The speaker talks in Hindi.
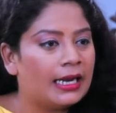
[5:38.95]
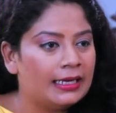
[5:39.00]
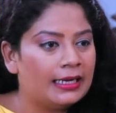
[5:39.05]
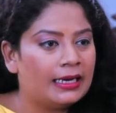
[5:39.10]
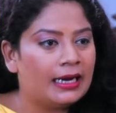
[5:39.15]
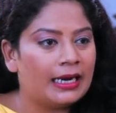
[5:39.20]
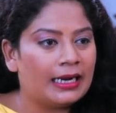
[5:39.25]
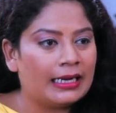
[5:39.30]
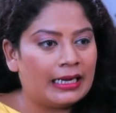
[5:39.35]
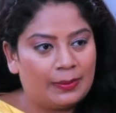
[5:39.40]

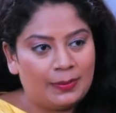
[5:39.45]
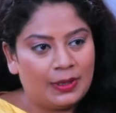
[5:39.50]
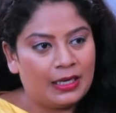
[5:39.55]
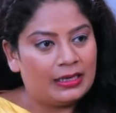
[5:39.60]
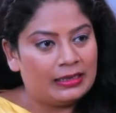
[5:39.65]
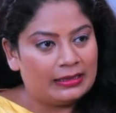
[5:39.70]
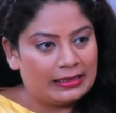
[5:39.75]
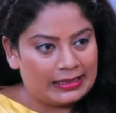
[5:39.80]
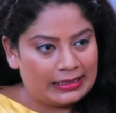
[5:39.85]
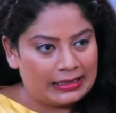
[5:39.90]
हानिकारक
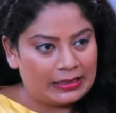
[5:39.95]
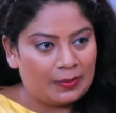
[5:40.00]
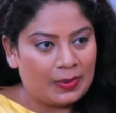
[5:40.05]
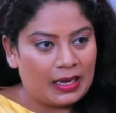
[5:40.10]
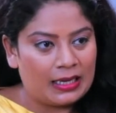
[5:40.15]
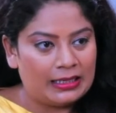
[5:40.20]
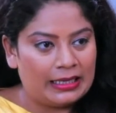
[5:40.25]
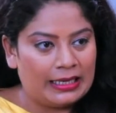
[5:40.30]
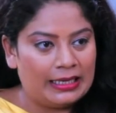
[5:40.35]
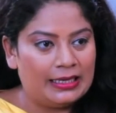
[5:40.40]
केमिकल का
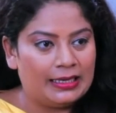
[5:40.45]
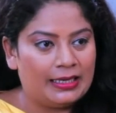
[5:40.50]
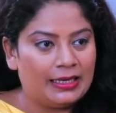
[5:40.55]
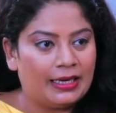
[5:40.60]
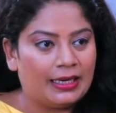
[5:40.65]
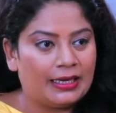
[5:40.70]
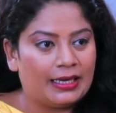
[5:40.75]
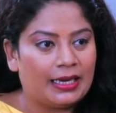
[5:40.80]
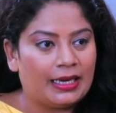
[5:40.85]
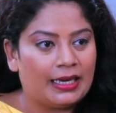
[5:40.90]
इस्तेमाल नहीं
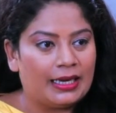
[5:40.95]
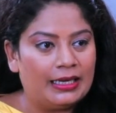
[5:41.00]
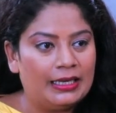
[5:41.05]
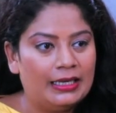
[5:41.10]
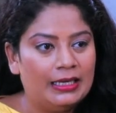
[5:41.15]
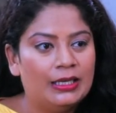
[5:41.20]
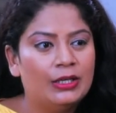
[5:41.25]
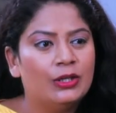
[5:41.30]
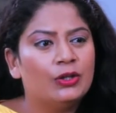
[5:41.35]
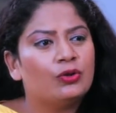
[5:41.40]
किया गया है